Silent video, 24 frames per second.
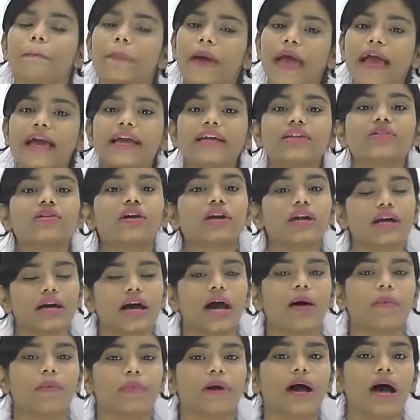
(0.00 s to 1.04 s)
প্যাকেট করা
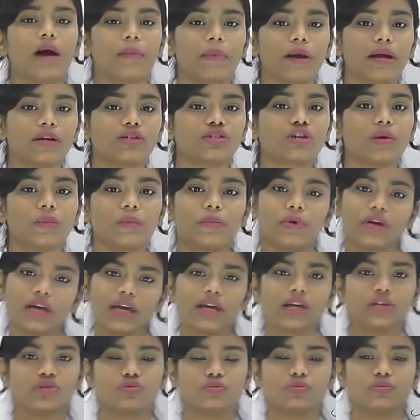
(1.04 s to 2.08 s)
খাবার সম্পর্কে
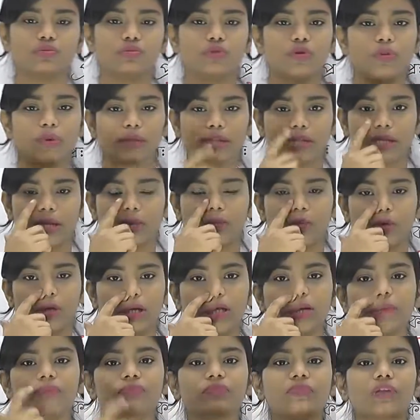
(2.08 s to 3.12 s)
কিছু তোমাদেরকে
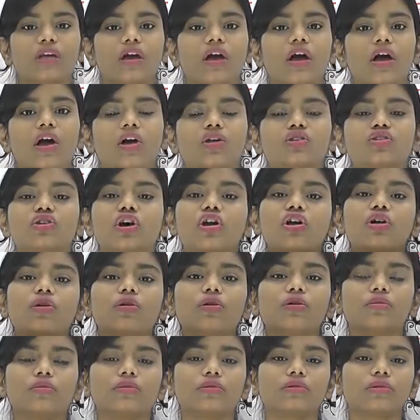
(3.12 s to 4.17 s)
বলি ধরো
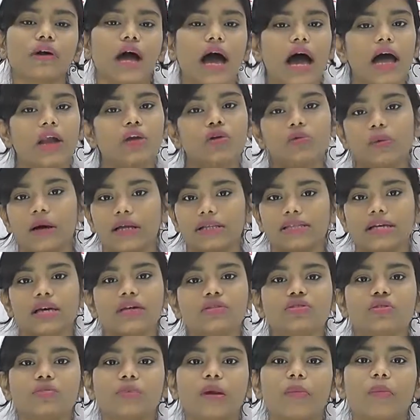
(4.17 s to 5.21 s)
আলু ভাজা
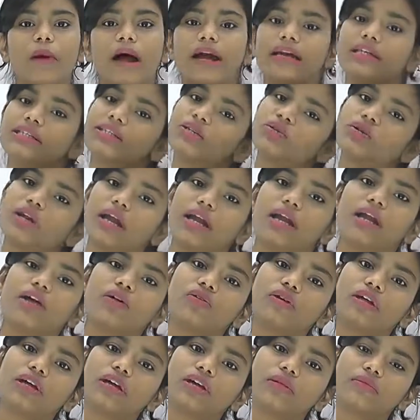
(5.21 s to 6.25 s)
তোমরা বাড়িতেও রান্না
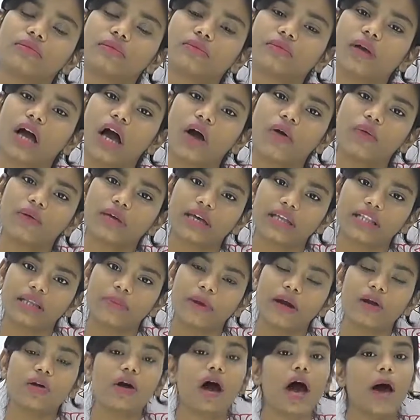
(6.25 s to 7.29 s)
করে খাও খেতে
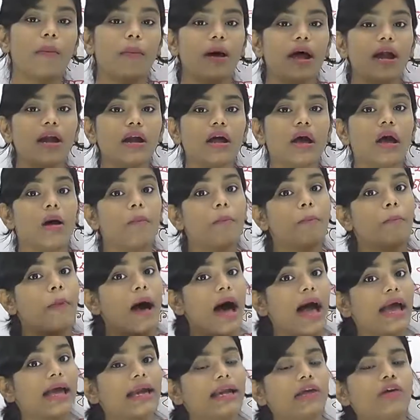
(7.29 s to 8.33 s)
পারো আবার
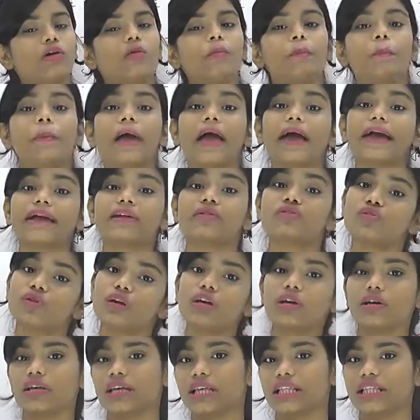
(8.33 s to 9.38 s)
বাইরেও প্যাকেট
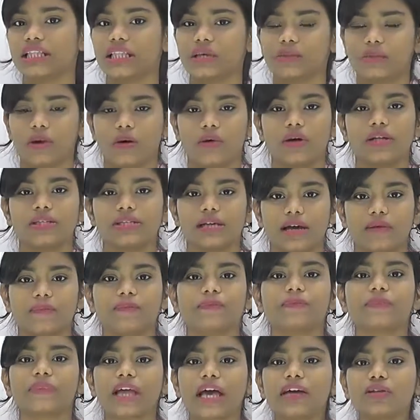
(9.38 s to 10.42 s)
করে কিনতে পাওয়া যায়
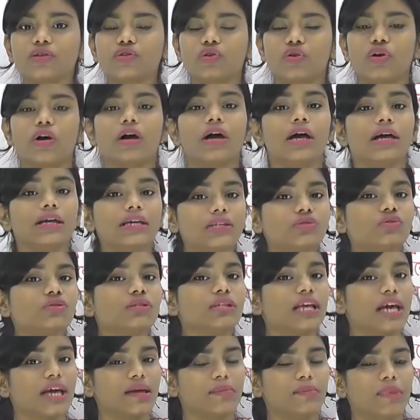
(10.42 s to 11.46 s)
তাই তো কিন্তু
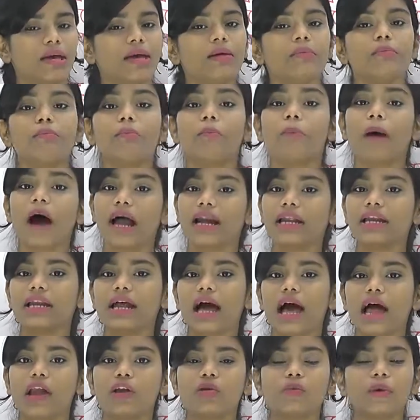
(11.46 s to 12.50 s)
দেখবে বাড়ির
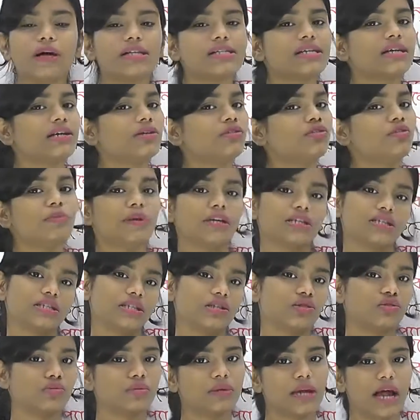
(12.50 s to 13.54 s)
আলু ভাজা কিন্তু বেশি
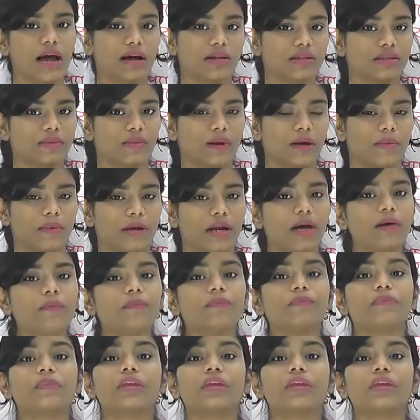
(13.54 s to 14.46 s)
দিন তুমি রাখতে পারবে না